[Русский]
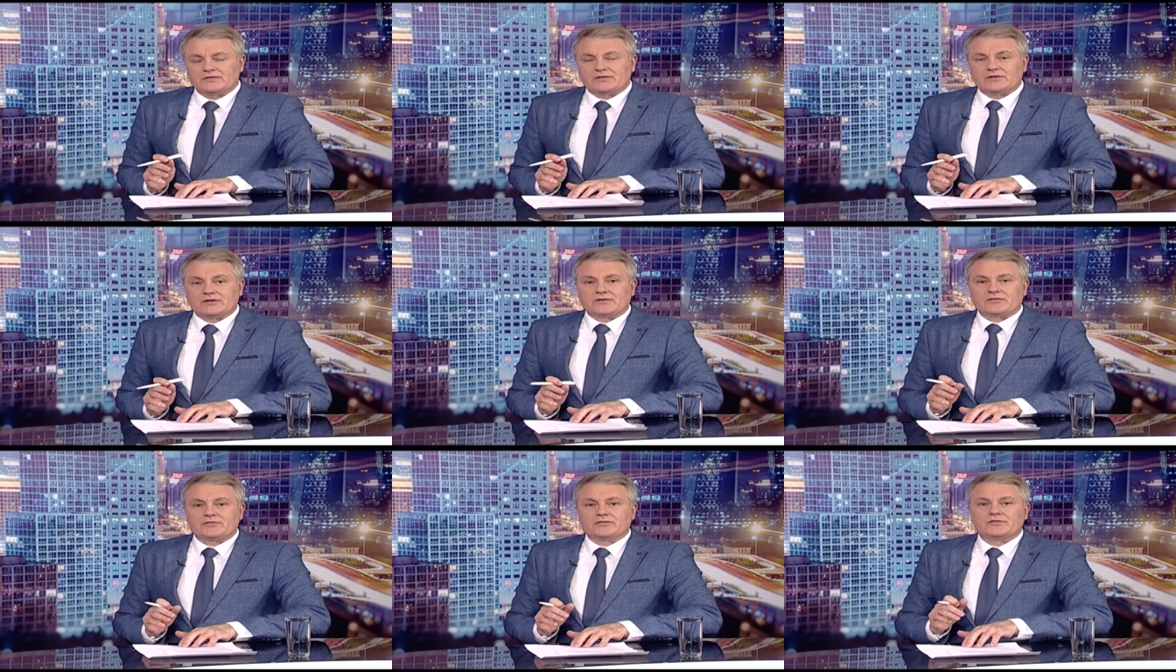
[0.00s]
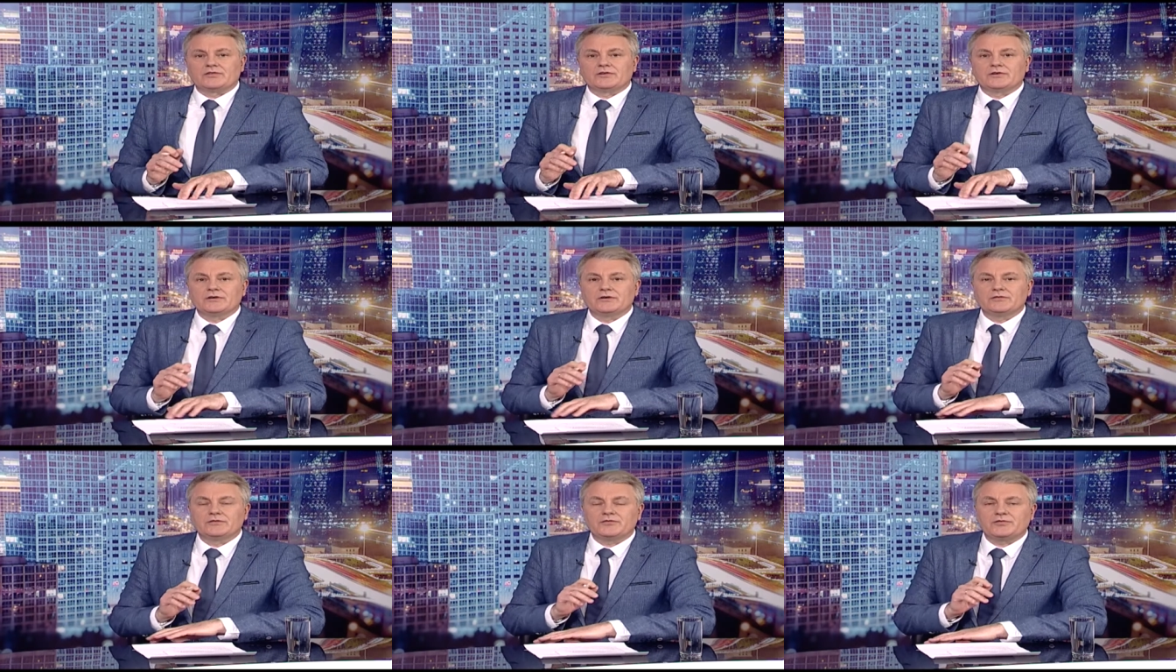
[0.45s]

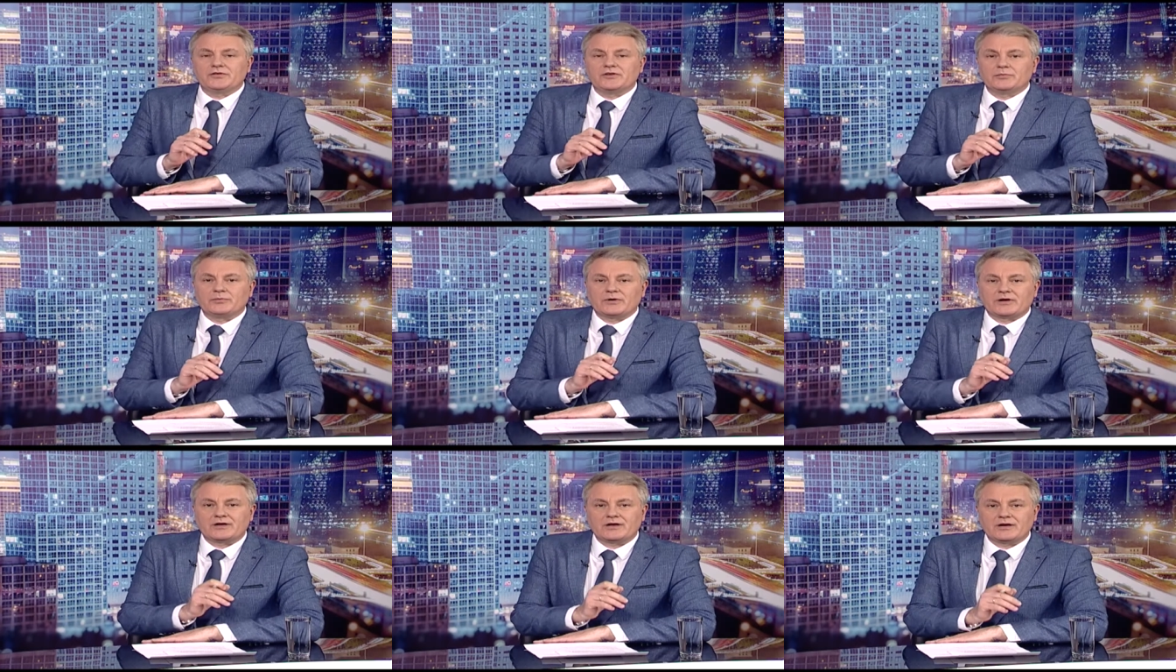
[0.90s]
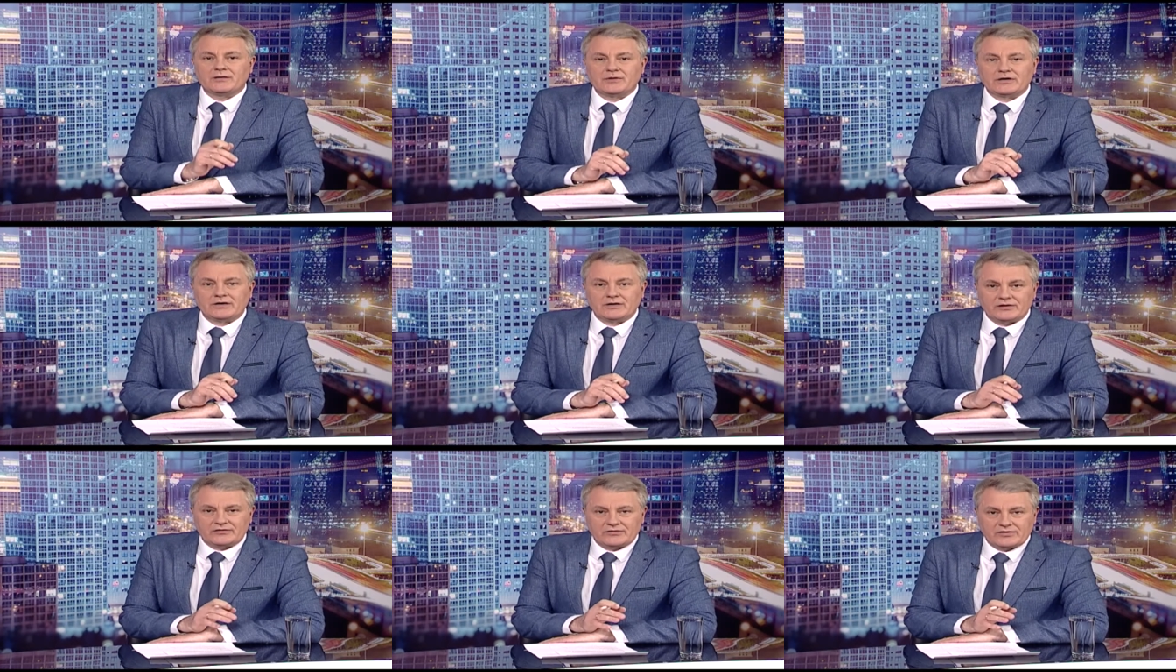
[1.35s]
Здравствуйте. В эфире
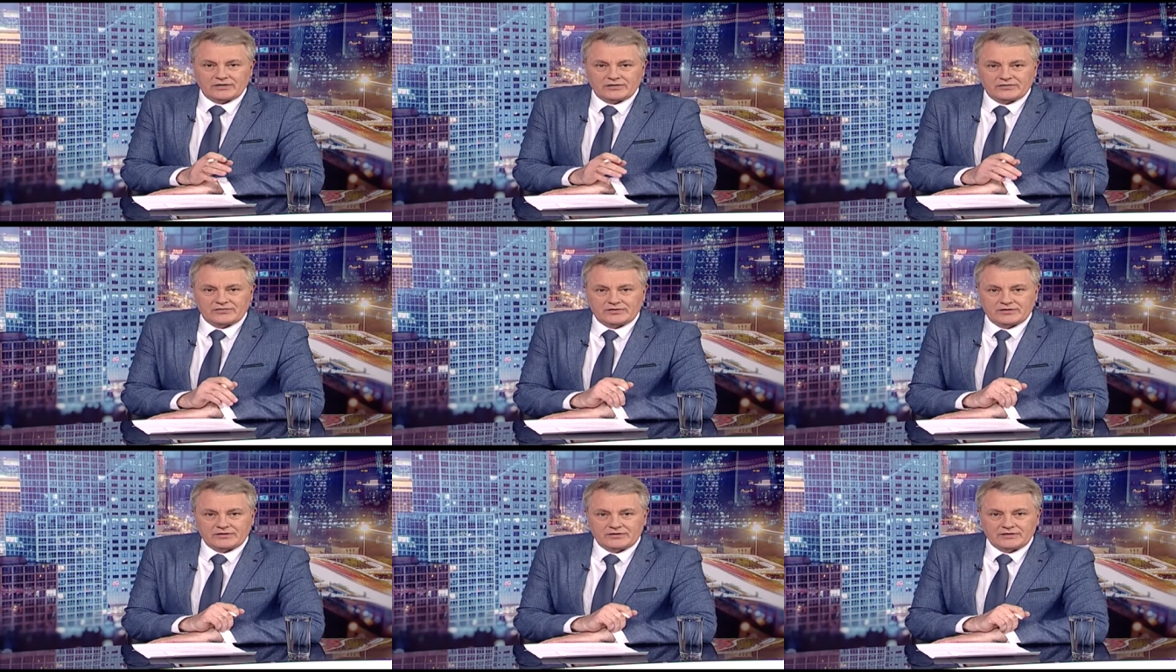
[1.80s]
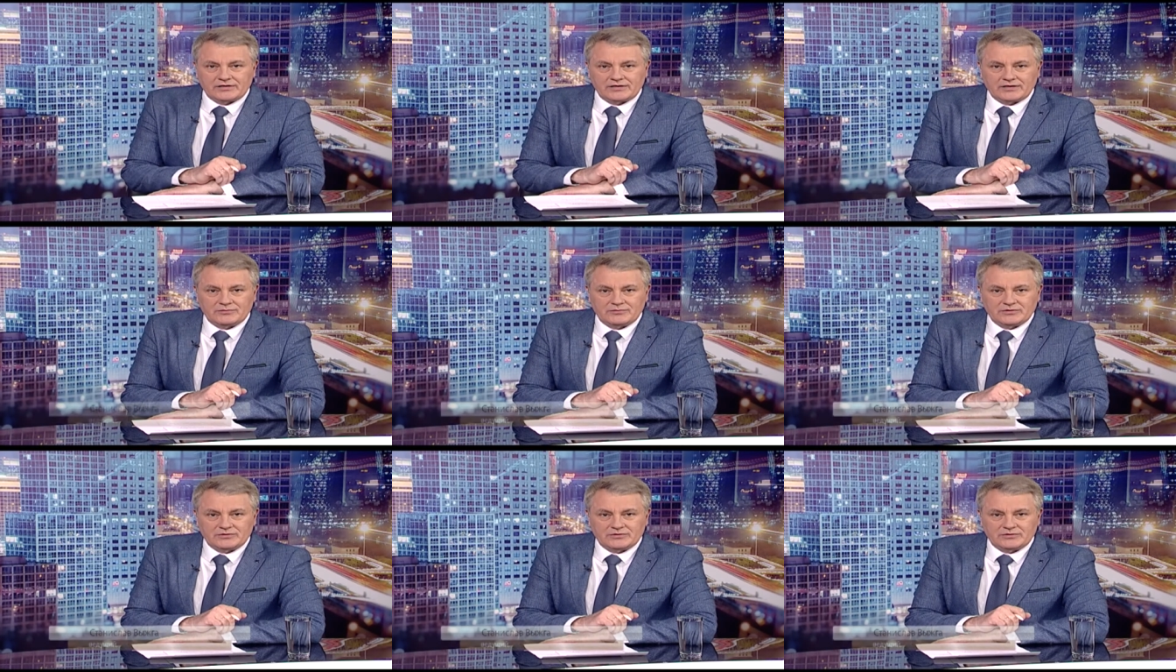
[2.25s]
программа «Городская среда».